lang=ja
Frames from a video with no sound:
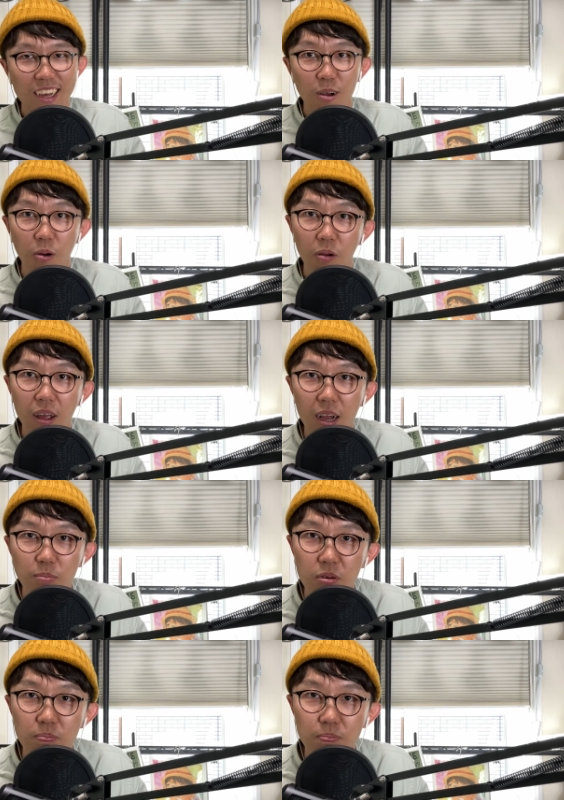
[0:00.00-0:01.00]
これが
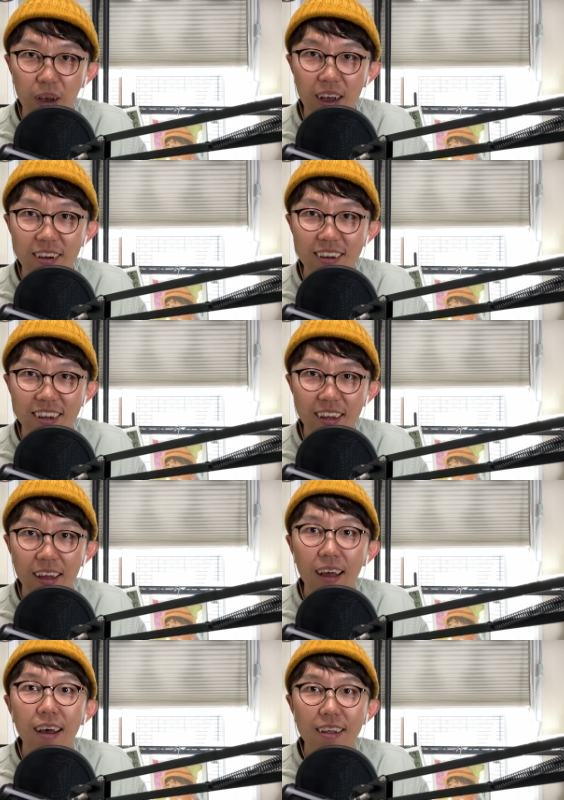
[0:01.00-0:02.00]
物販。
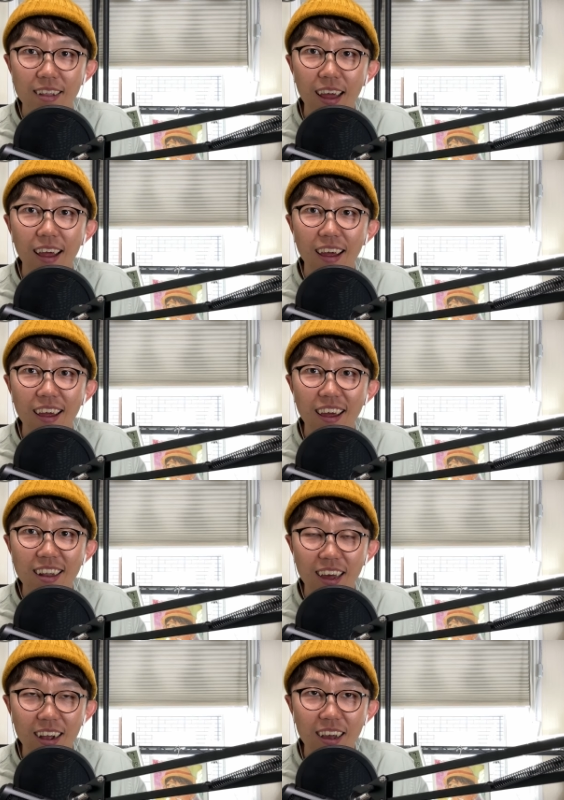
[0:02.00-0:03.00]
ね
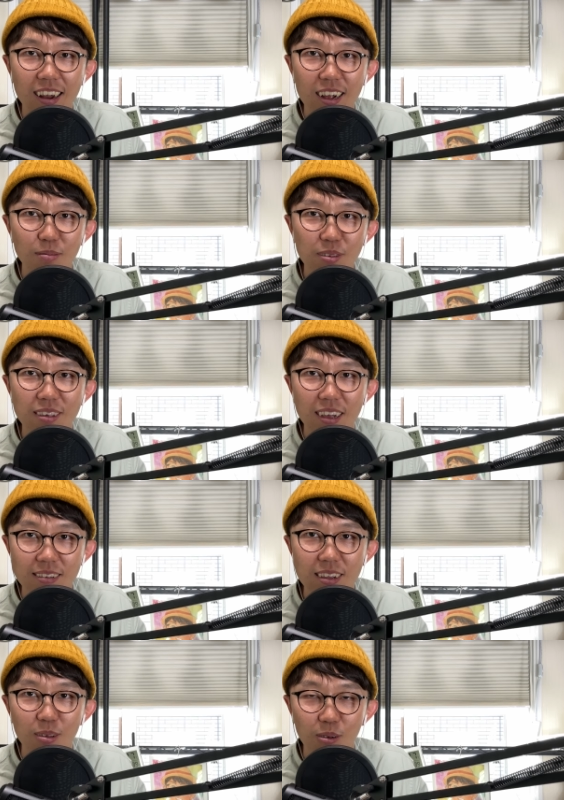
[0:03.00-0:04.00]
え、なかなか難
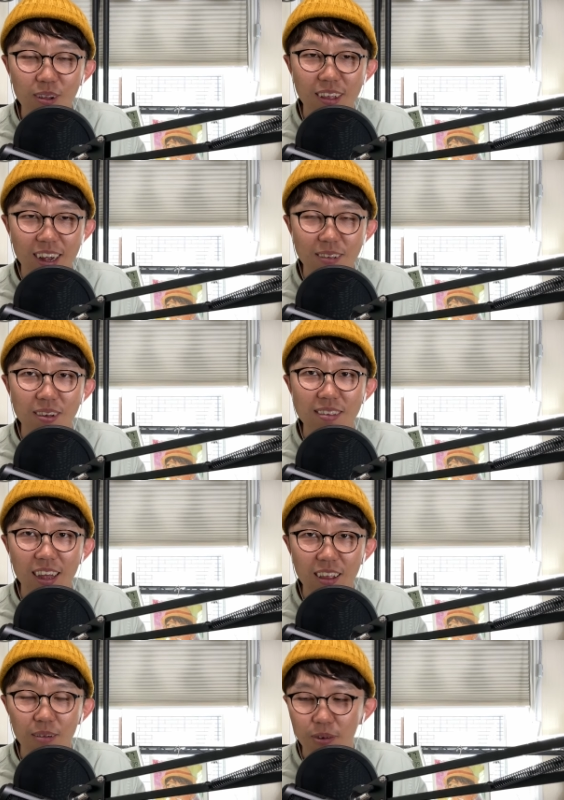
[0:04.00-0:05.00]
しいところであります
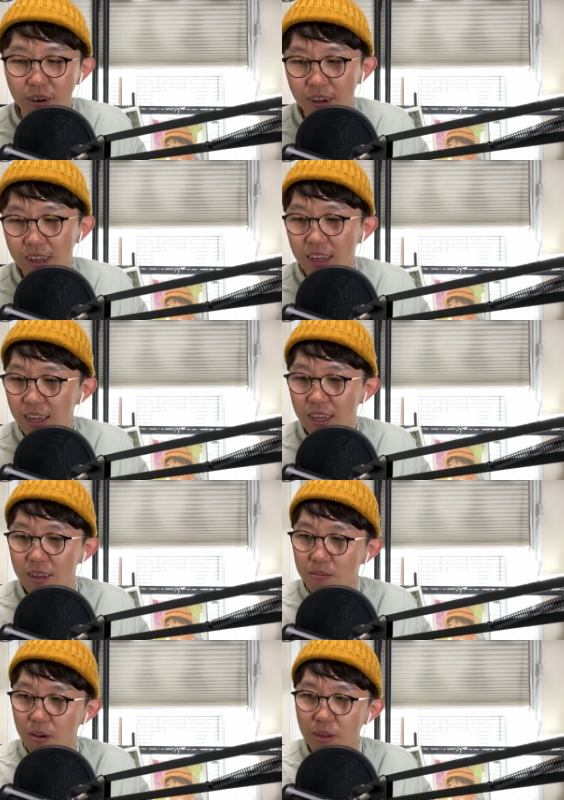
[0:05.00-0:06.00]
けれども、
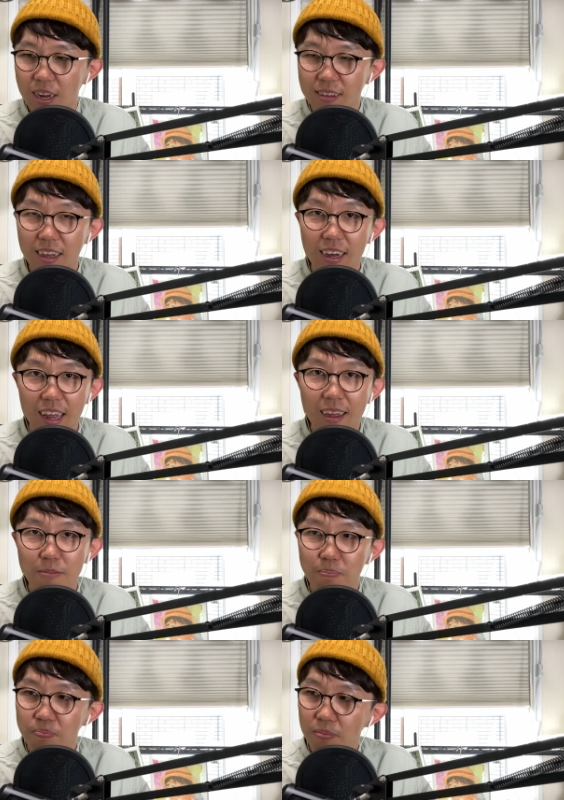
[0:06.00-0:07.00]
まあ、皆さんがね、
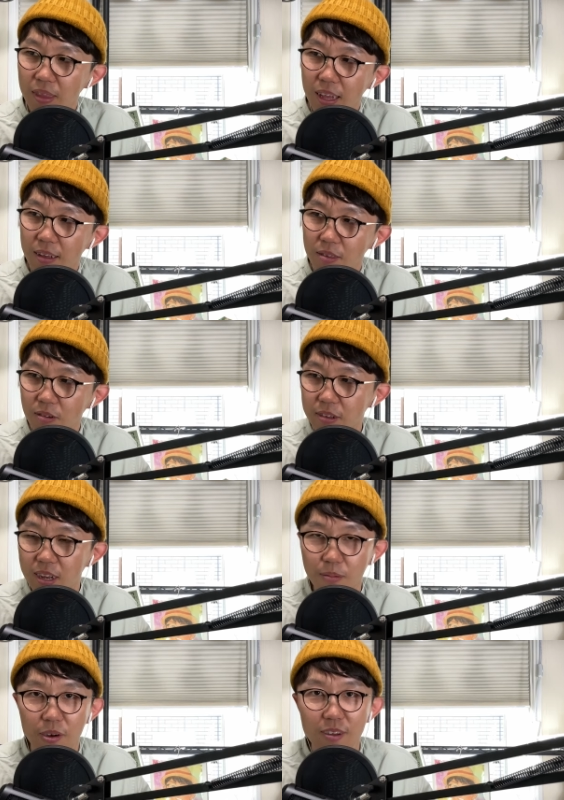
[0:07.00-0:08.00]
少
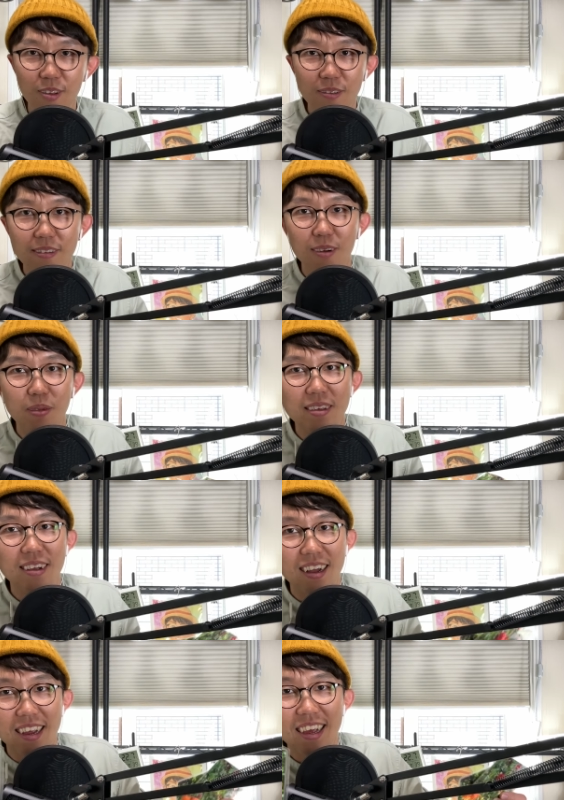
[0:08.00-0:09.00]
しでもどんちゃんを身
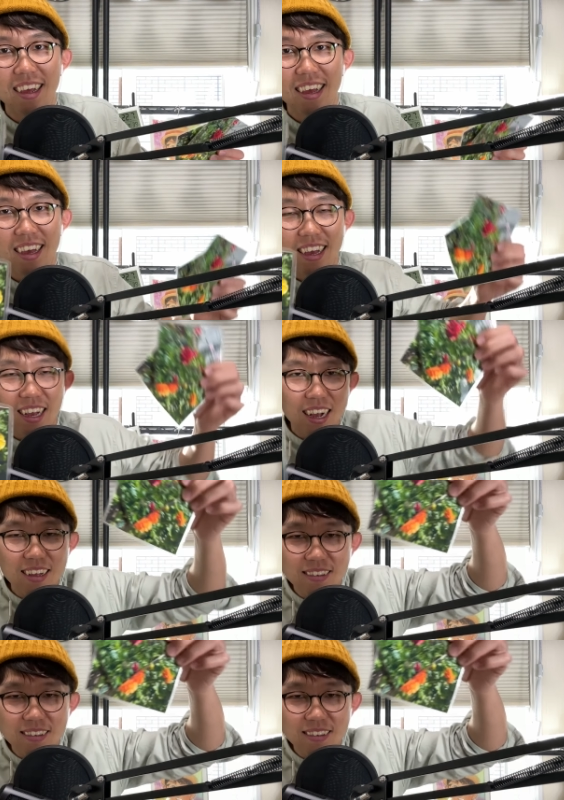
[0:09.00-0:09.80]
近に感